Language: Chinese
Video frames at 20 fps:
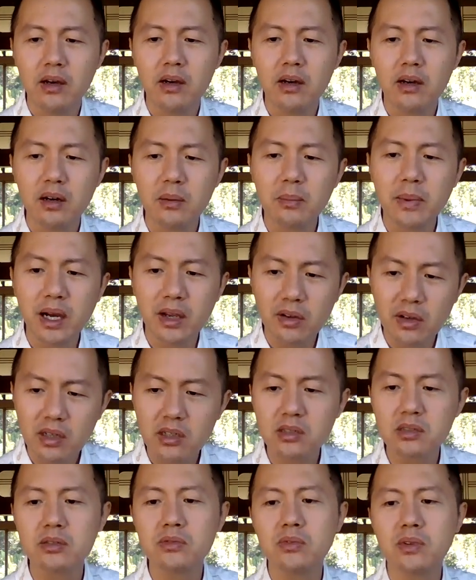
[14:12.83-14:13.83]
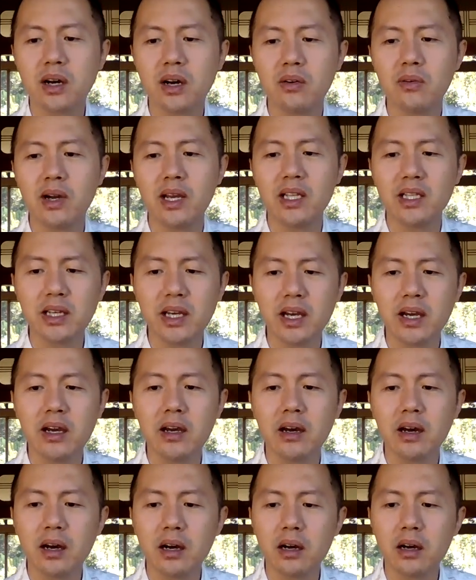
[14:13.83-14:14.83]
而八月二十五号晚间
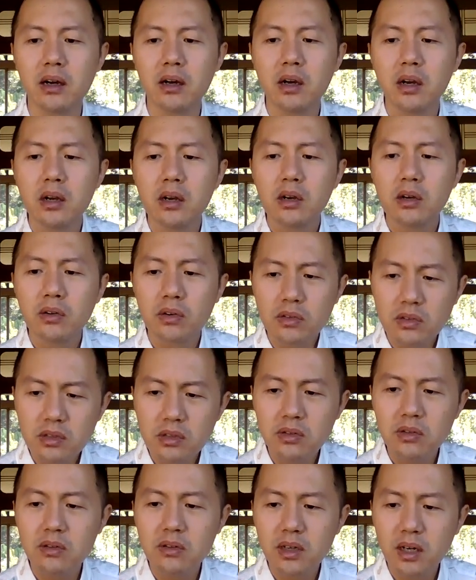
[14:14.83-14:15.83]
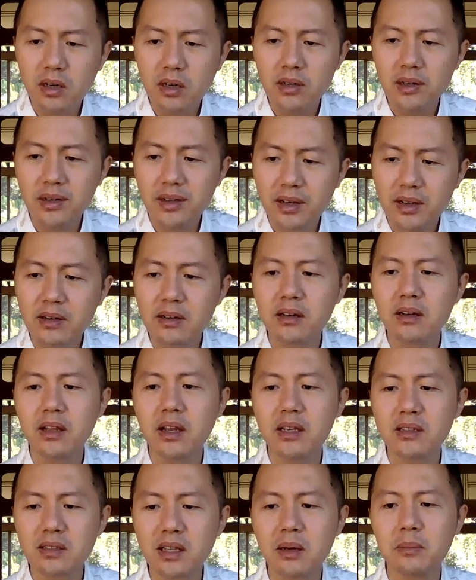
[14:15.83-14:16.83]
啊，公司公告，二零二二
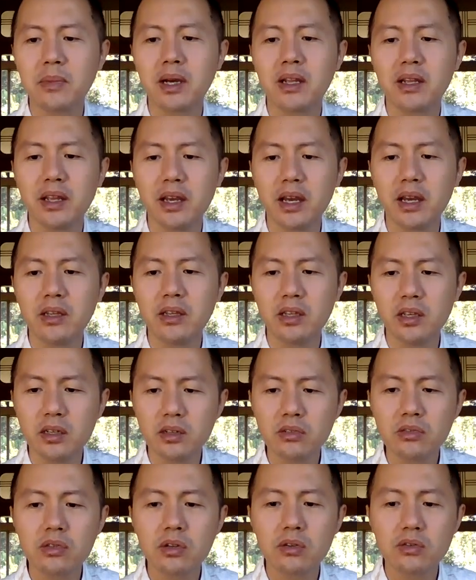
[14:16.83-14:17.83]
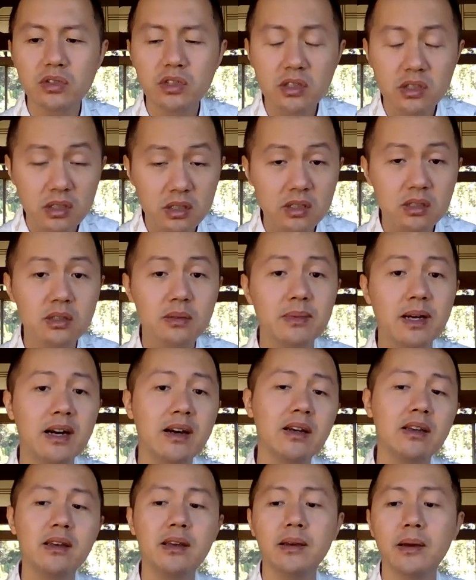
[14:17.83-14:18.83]
年上半年营收四十八
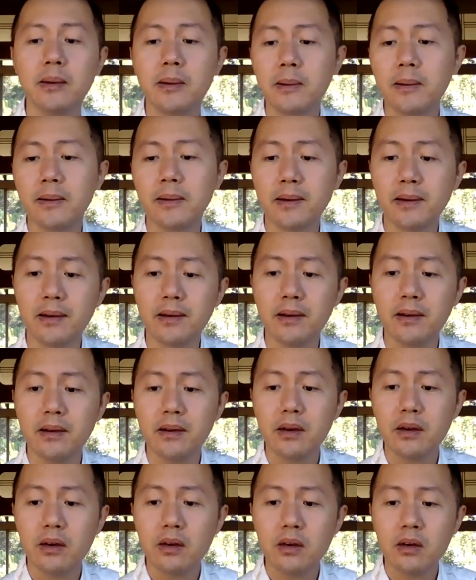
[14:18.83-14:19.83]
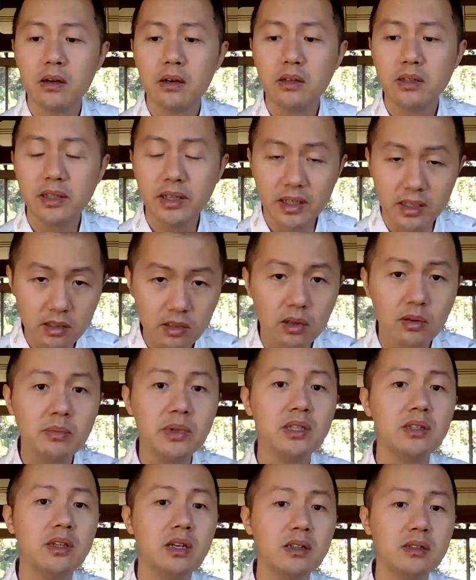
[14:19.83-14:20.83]
个亿啊。也是同
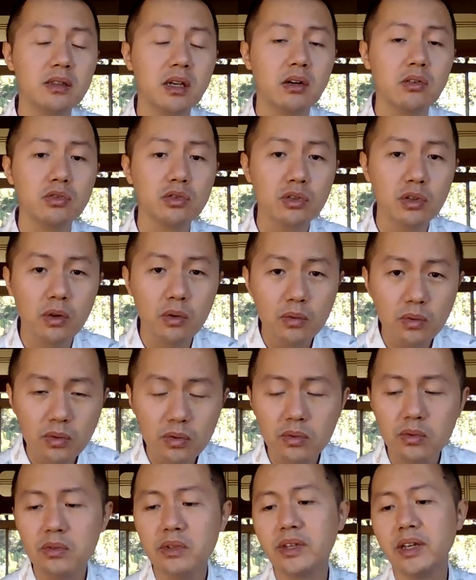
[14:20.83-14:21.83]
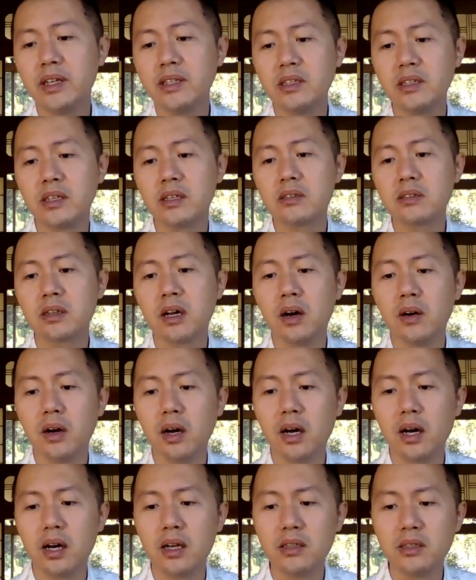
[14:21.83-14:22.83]
比减少，收入也减少
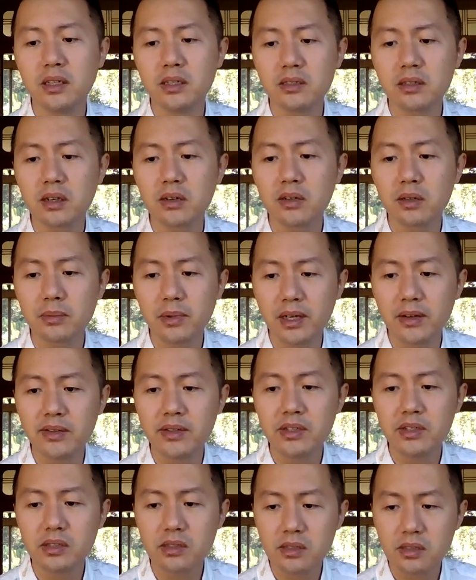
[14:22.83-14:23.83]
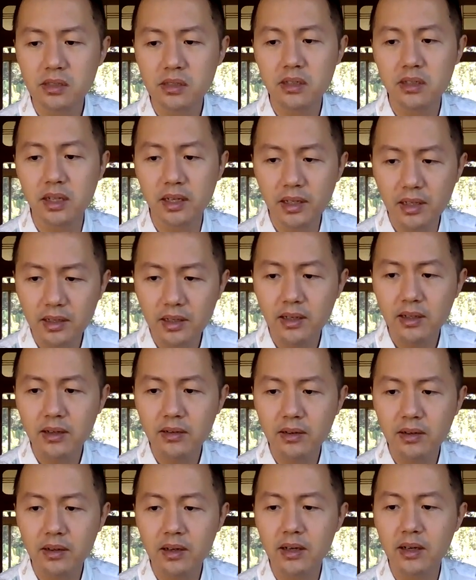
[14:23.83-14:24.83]
啊，减少了百分之十四点一
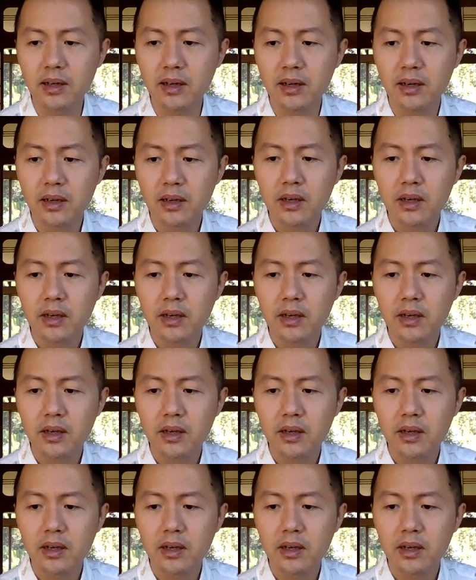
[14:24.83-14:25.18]
六啊，